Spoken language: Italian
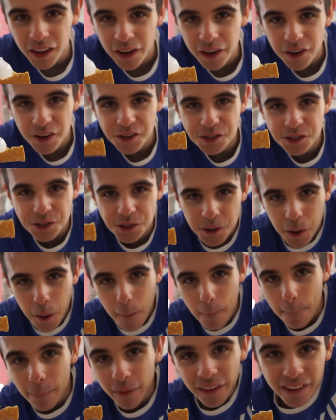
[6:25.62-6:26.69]
il
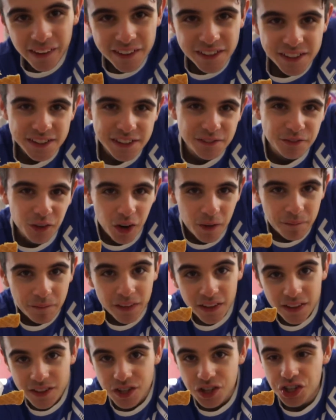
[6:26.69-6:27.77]
nostro bellissimo
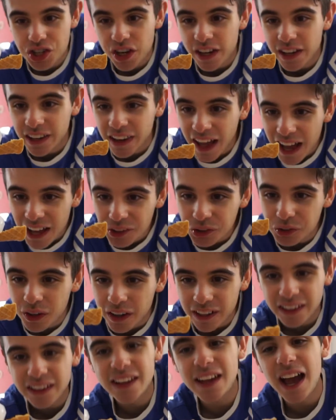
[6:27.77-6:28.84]
gelato
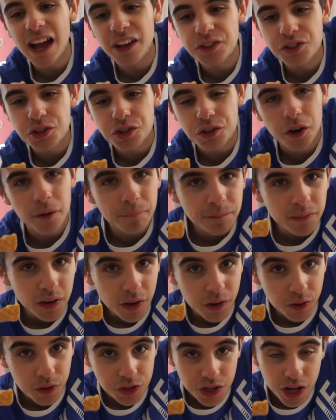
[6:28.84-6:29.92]
al ghiaccio.
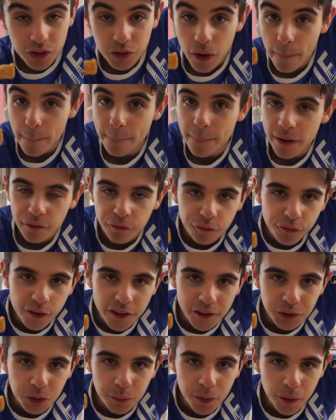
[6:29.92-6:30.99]
Il gelato è
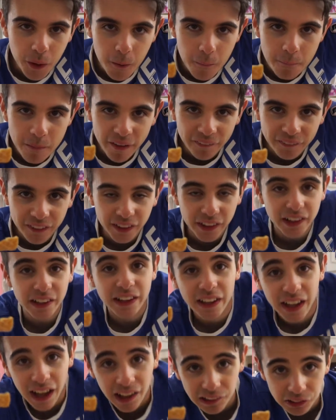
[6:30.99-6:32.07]
perfetto per combattere il
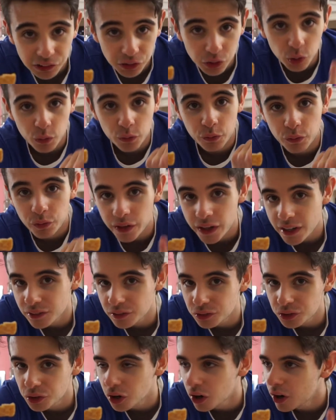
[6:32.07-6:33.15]
caldo, il
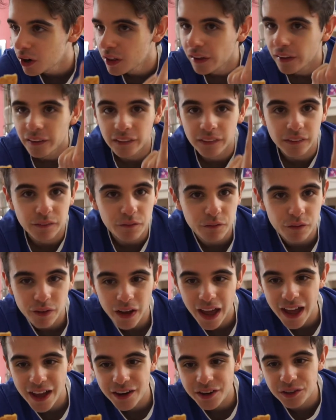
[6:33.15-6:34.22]
freddo,
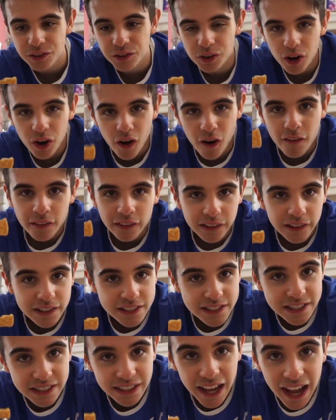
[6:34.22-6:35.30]
l'inverno,
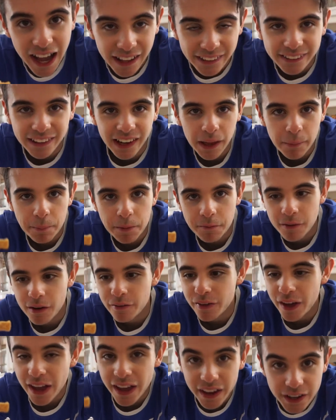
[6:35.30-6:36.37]
l'estate, la
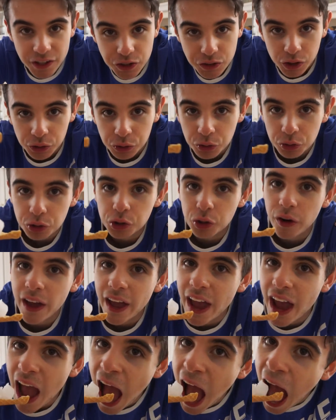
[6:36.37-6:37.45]
primavera e soprattutto
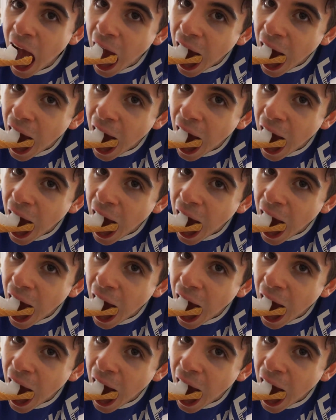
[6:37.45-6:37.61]
è...